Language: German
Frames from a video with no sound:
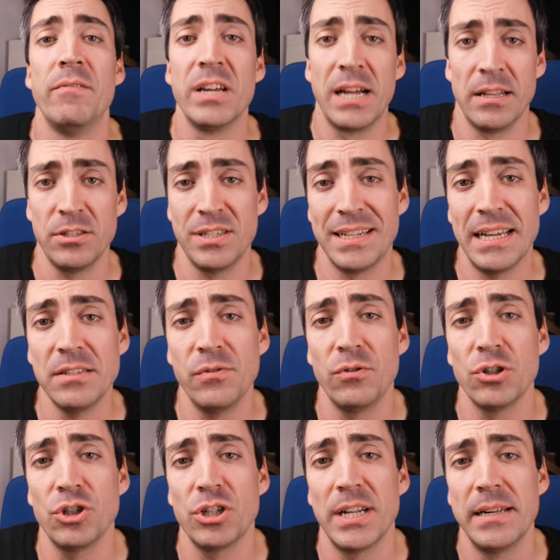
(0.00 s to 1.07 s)
Wie kannst du dir das
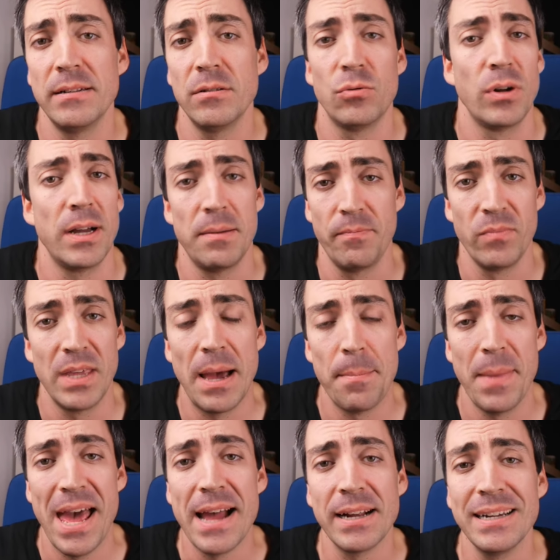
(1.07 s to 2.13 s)
vorstellen oder ja
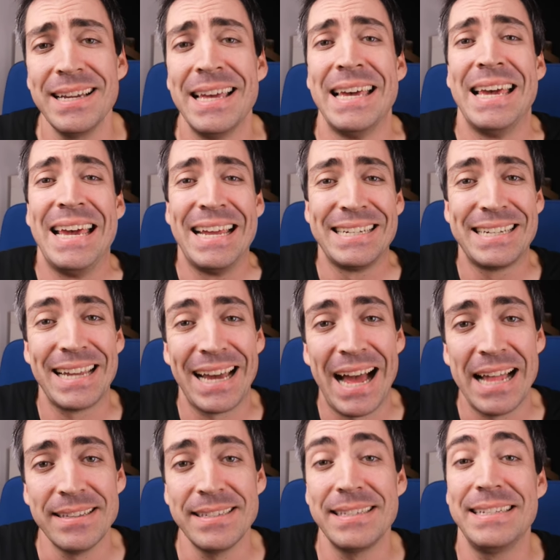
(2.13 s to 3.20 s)
merken?
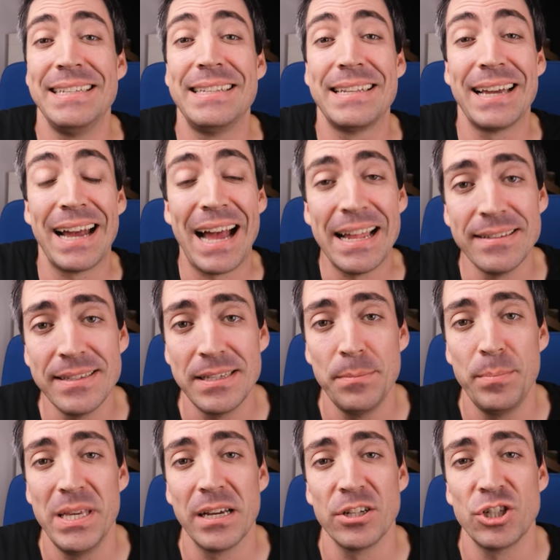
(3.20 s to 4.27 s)
Trans, die
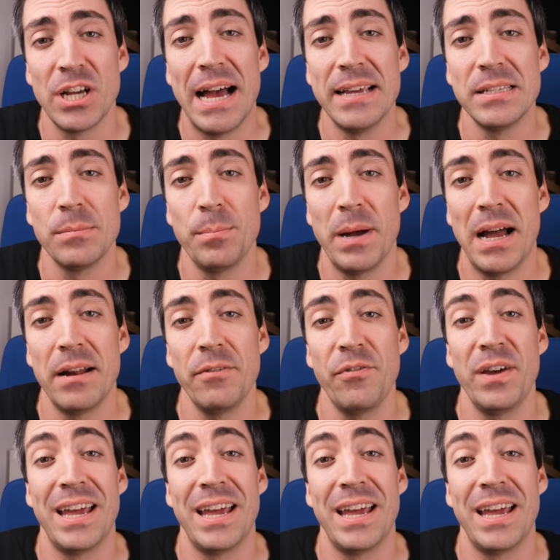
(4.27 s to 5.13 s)
transsibirische Eisenbahn